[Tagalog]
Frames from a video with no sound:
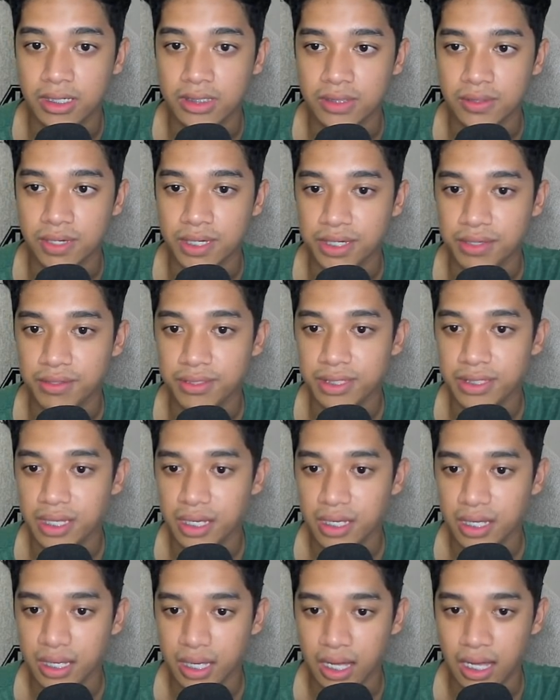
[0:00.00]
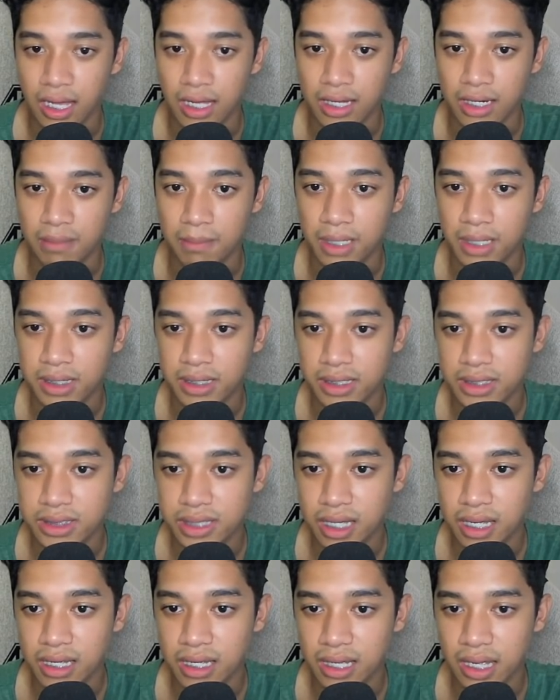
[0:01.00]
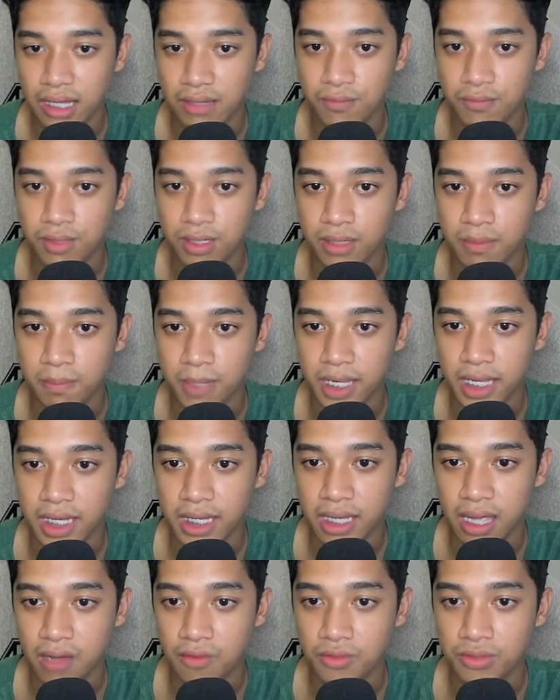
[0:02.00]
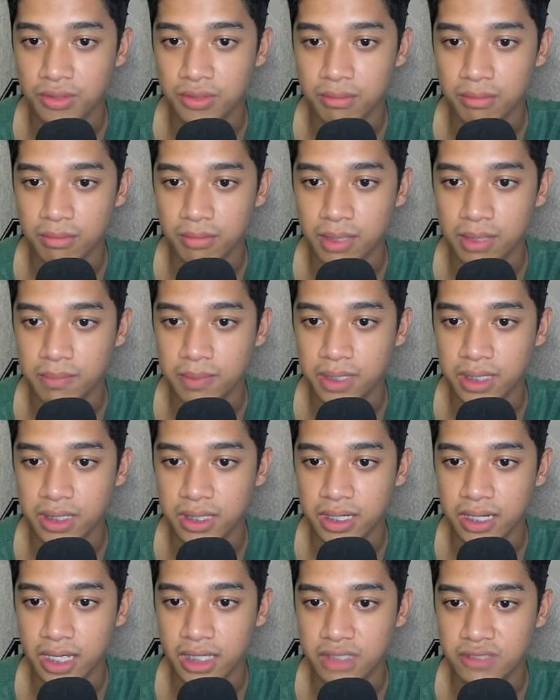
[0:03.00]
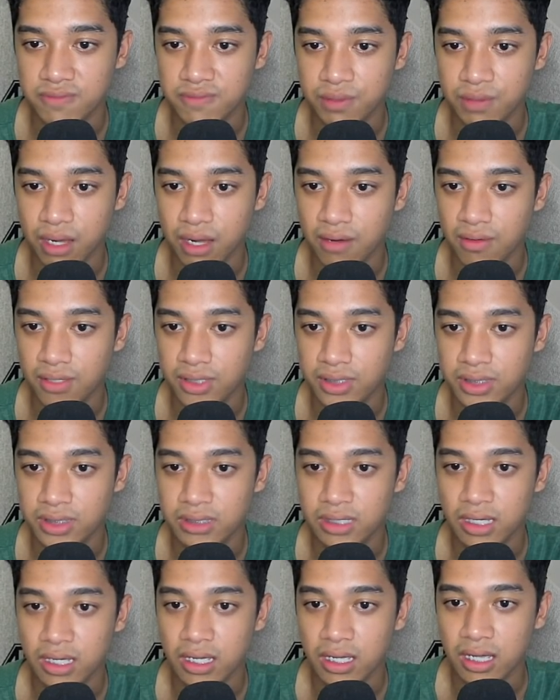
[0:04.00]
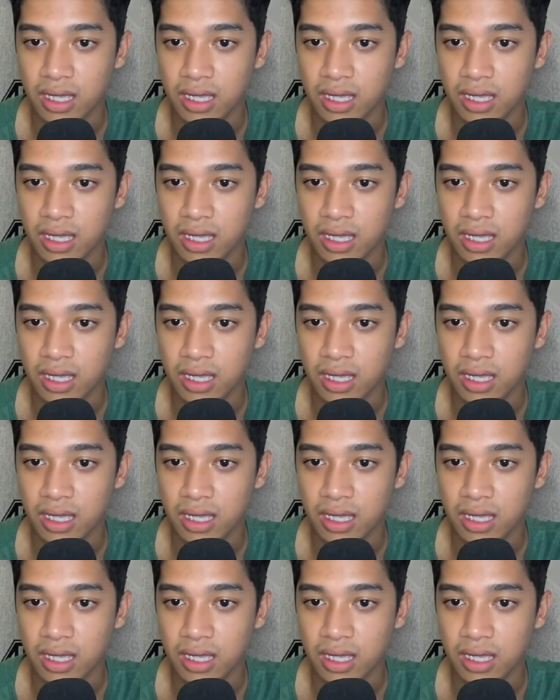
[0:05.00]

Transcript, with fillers: So ngayon, uh, na-met na siya and we are playing out maybe in the next few hours